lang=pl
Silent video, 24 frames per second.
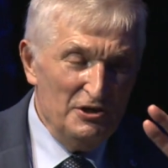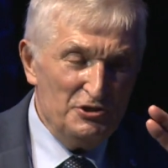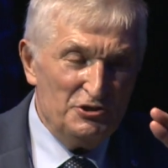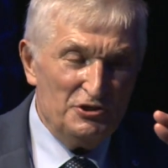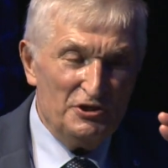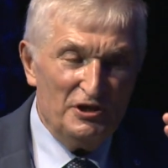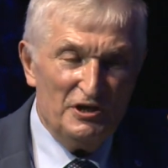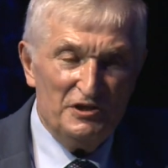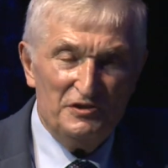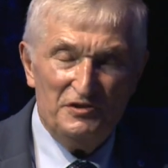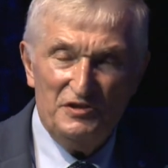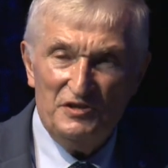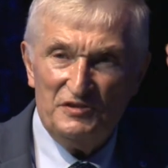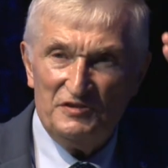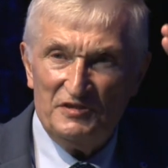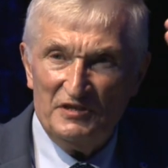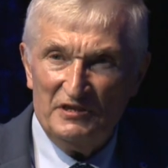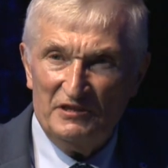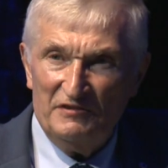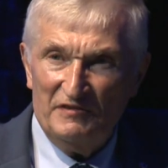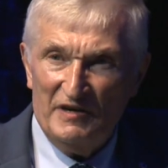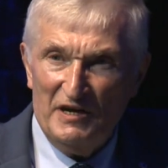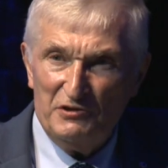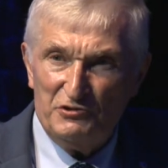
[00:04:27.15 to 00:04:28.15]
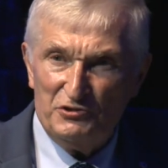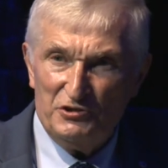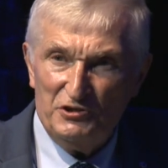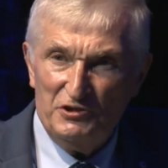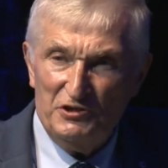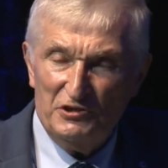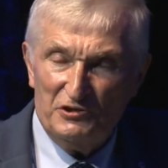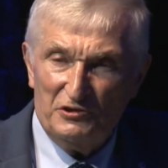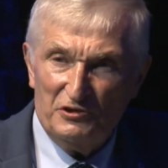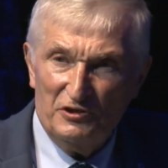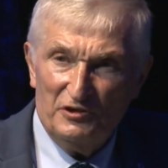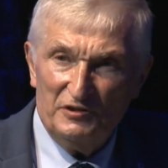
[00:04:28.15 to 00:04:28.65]
średnicy
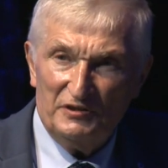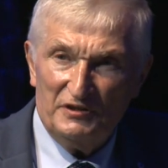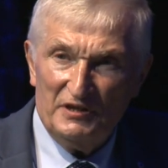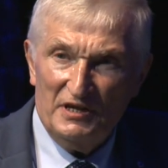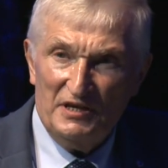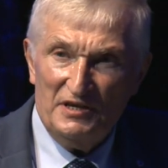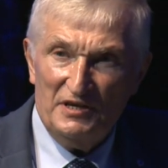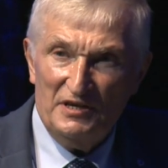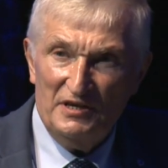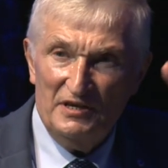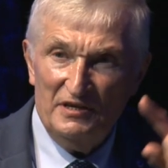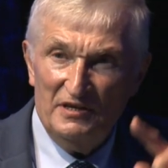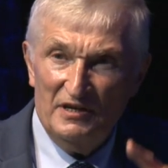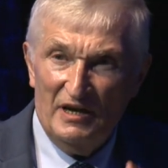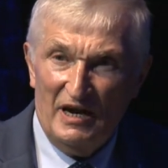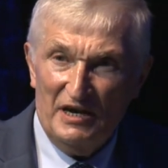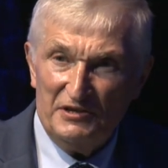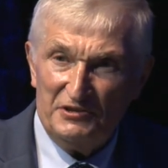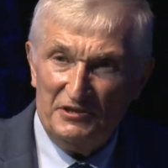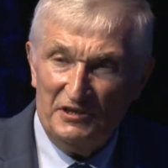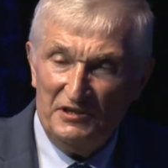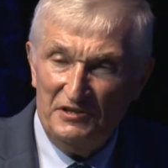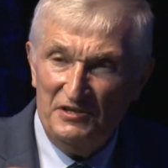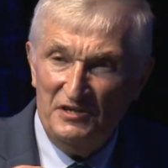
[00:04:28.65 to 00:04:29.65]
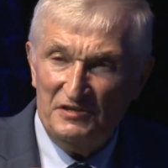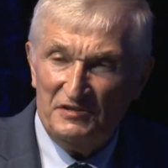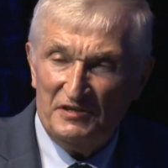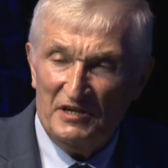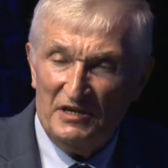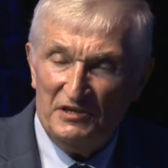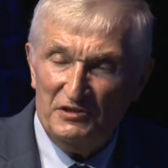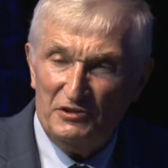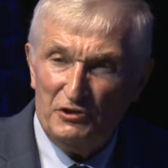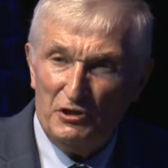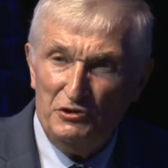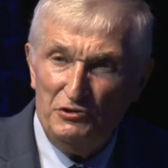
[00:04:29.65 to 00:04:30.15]
2,3 i, a
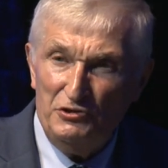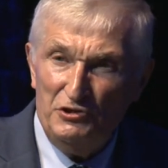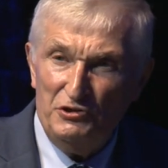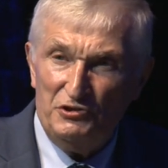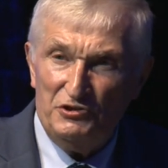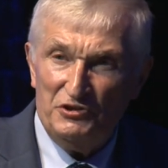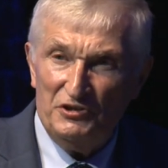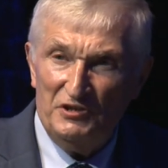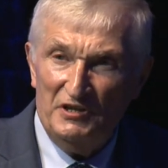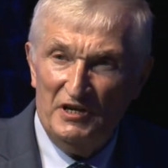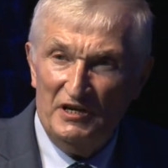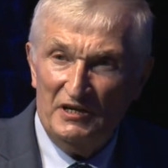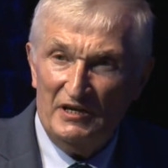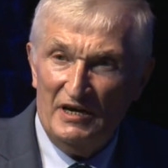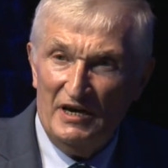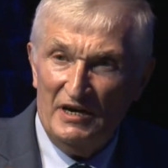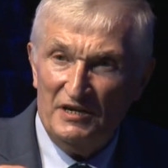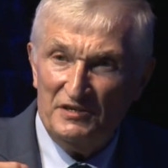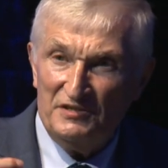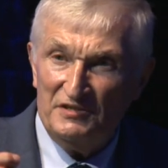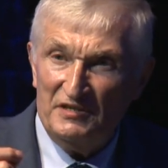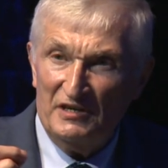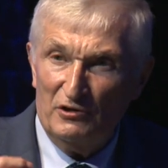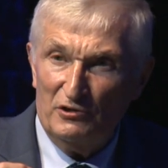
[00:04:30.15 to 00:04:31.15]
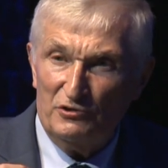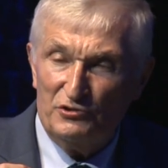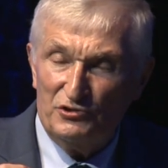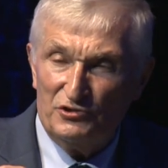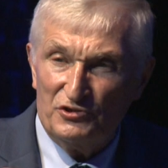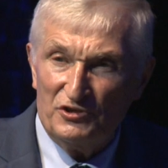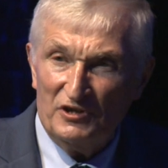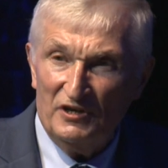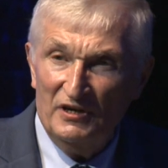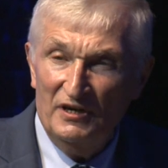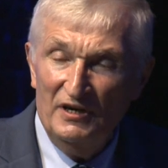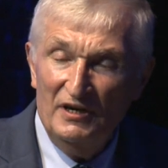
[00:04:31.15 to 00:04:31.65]
średnica tajemnicy DNA jest
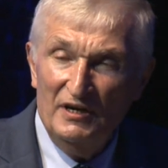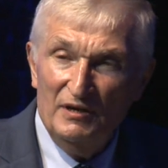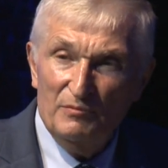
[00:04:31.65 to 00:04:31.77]
0,3.